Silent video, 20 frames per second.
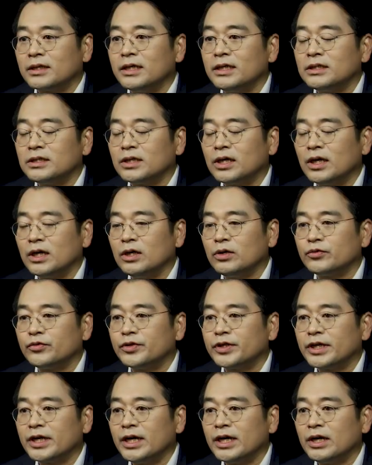그래서
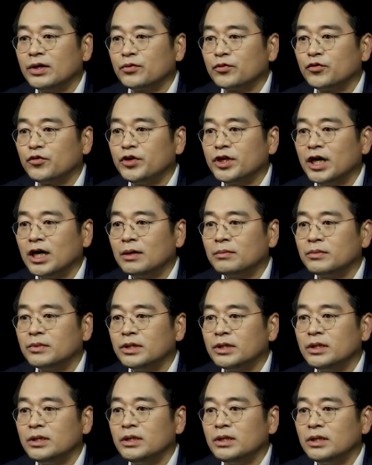우리가
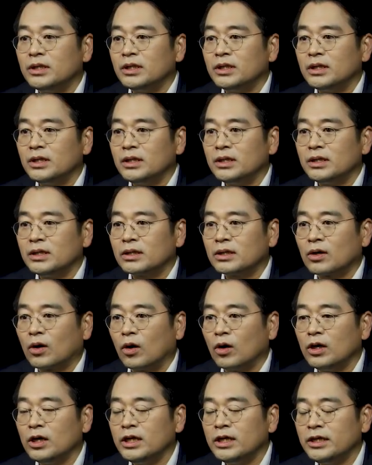위암을
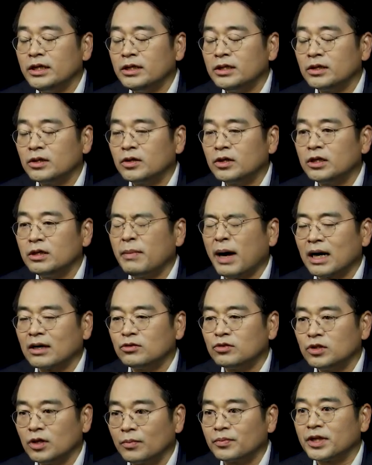걸리는 것을
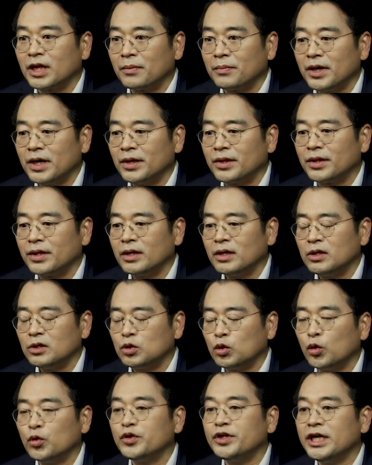막을 수 없다면
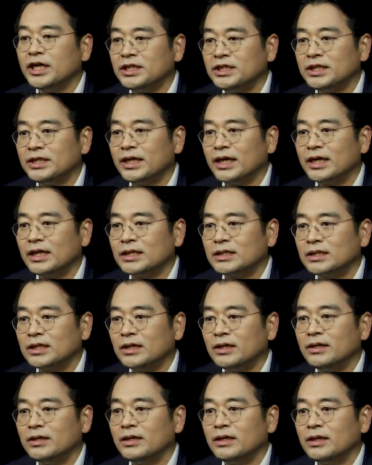조기에
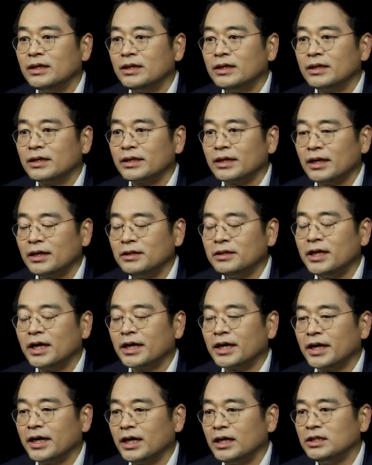진단해서
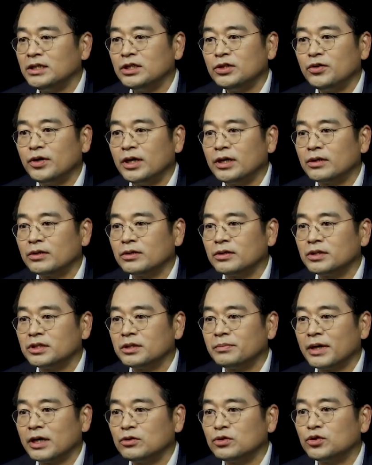깨끗하게 치료하는
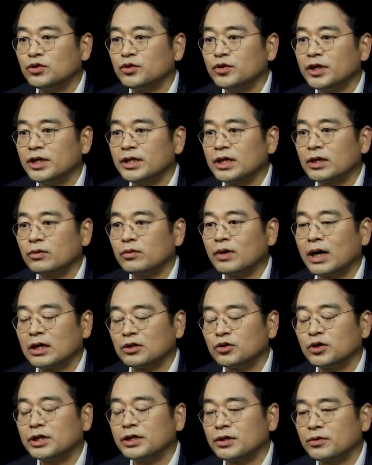것이 매우 중요하다고
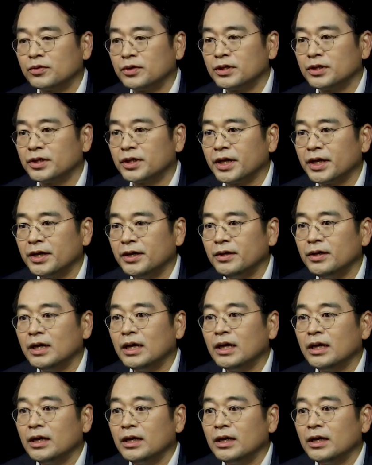강조가 되고 있는데요.